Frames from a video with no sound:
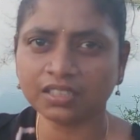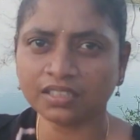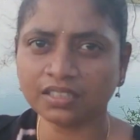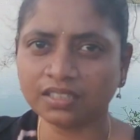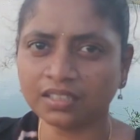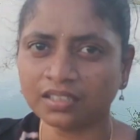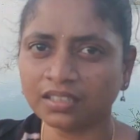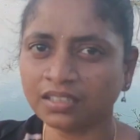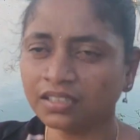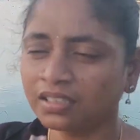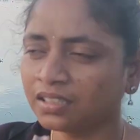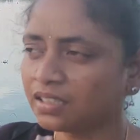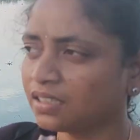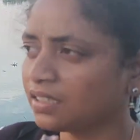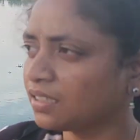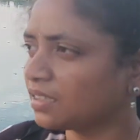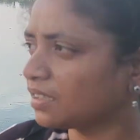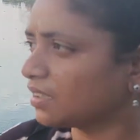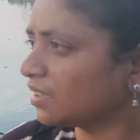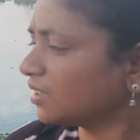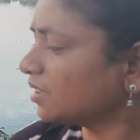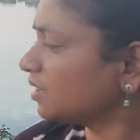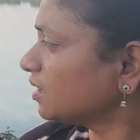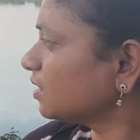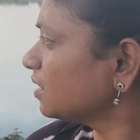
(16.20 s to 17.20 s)
జరిగింది
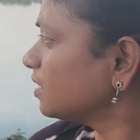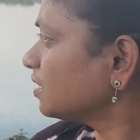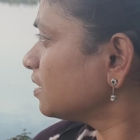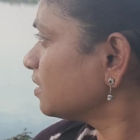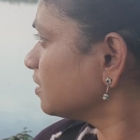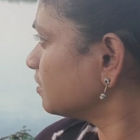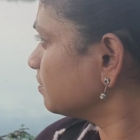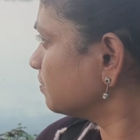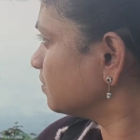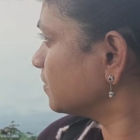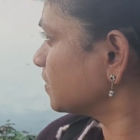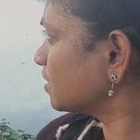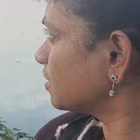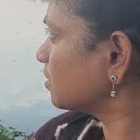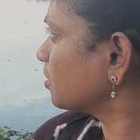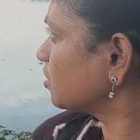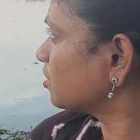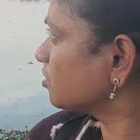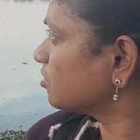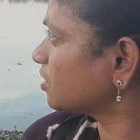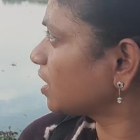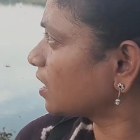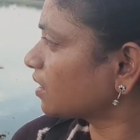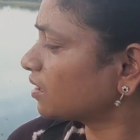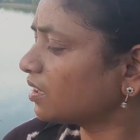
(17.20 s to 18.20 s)
ఇది
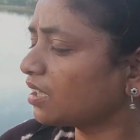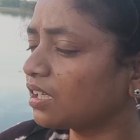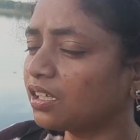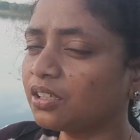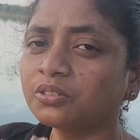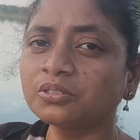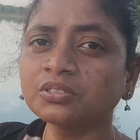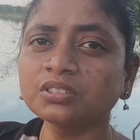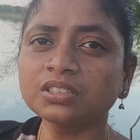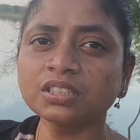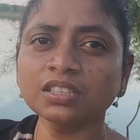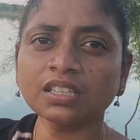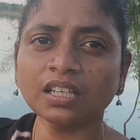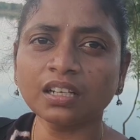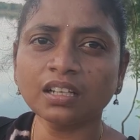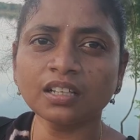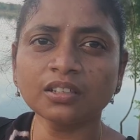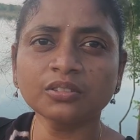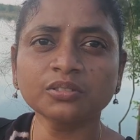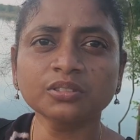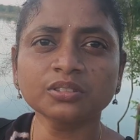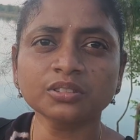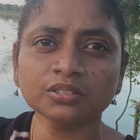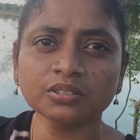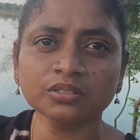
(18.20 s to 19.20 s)
గృహార్థాల నుంచి
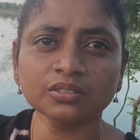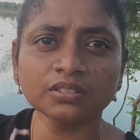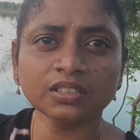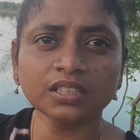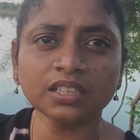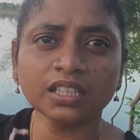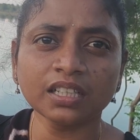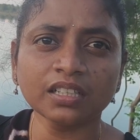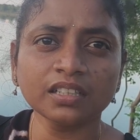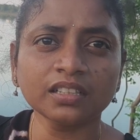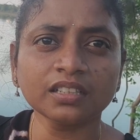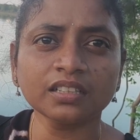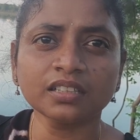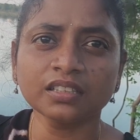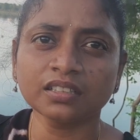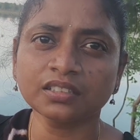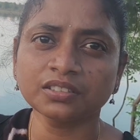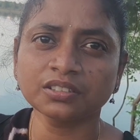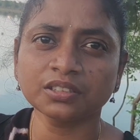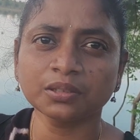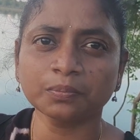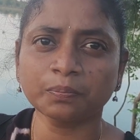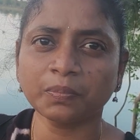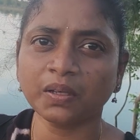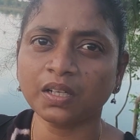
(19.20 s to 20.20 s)
ఎలా వస్తుంది ఏంటి
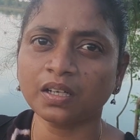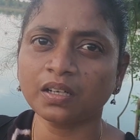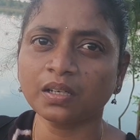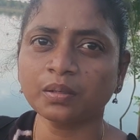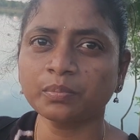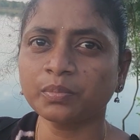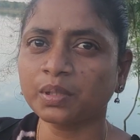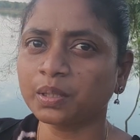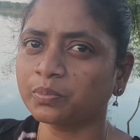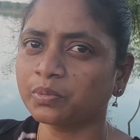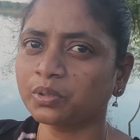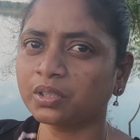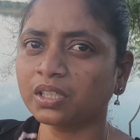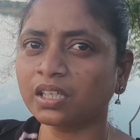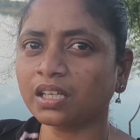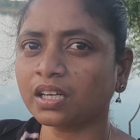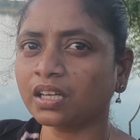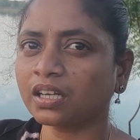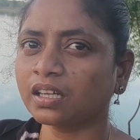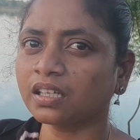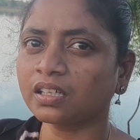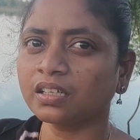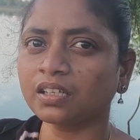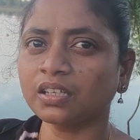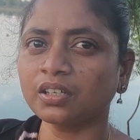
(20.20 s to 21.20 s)
అని చెప్పారని మేము
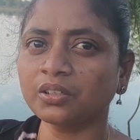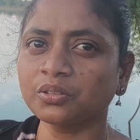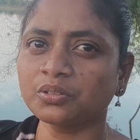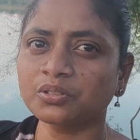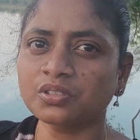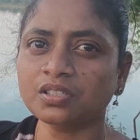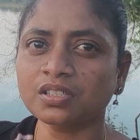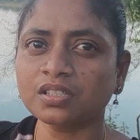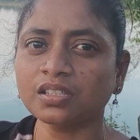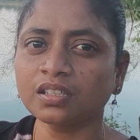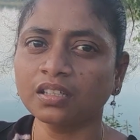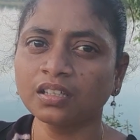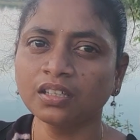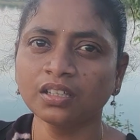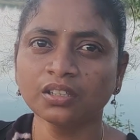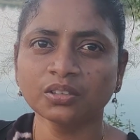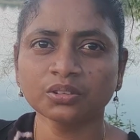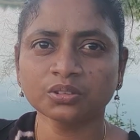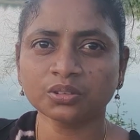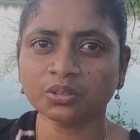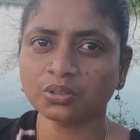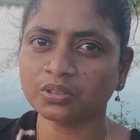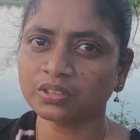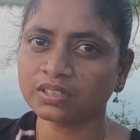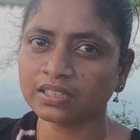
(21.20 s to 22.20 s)
ఎక్కడెక్కడ నుంచి
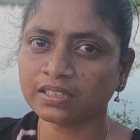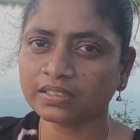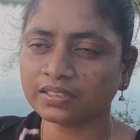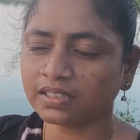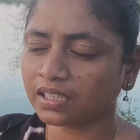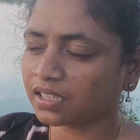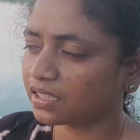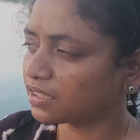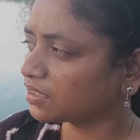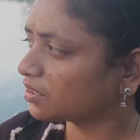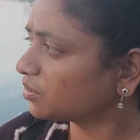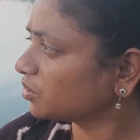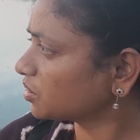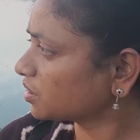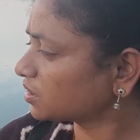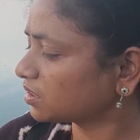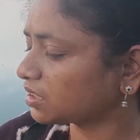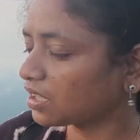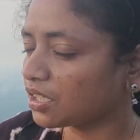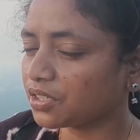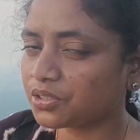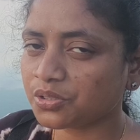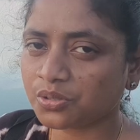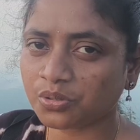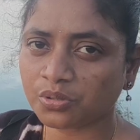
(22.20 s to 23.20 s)
సోర్సెస్ అనేది
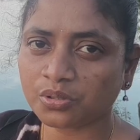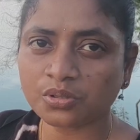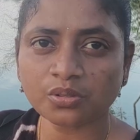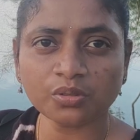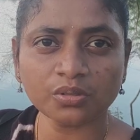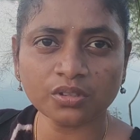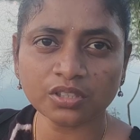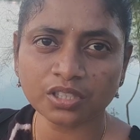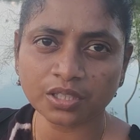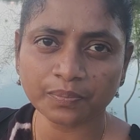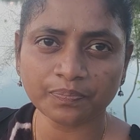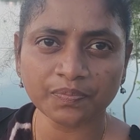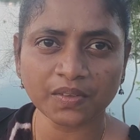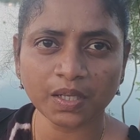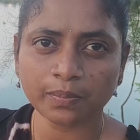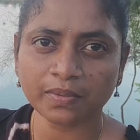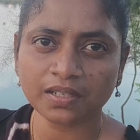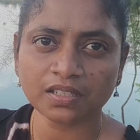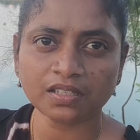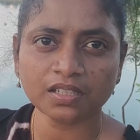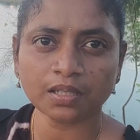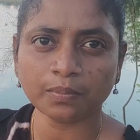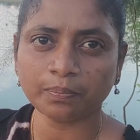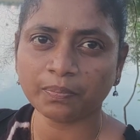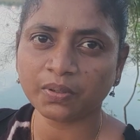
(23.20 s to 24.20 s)
ఒకసారి చూసుకొని
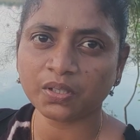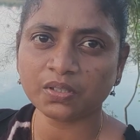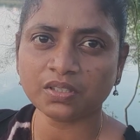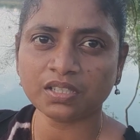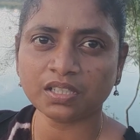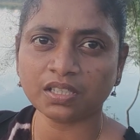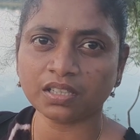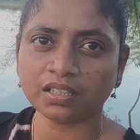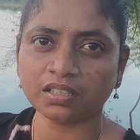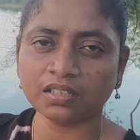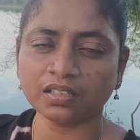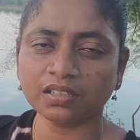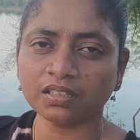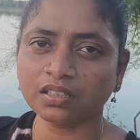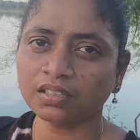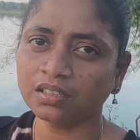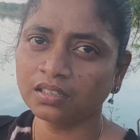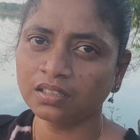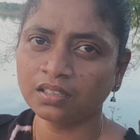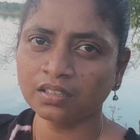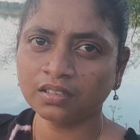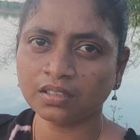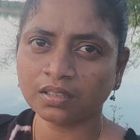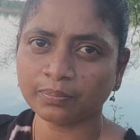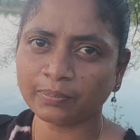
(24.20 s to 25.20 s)
చెప్తామని చెప్పడం జరిగింది
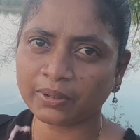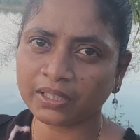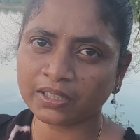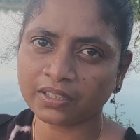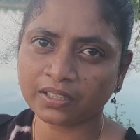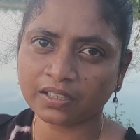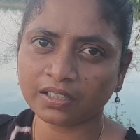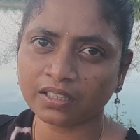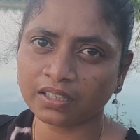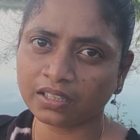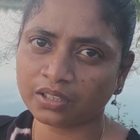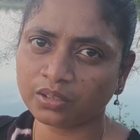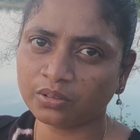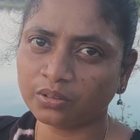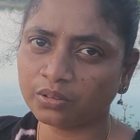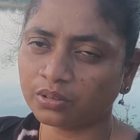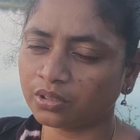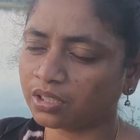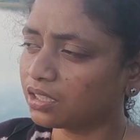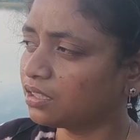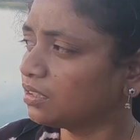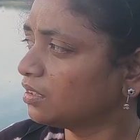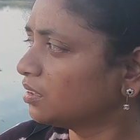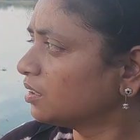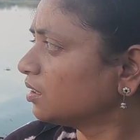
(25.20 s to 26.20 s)
మంత్రి గారికి
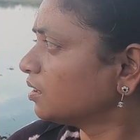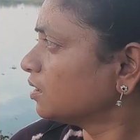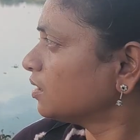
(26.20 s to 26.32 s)
కూడా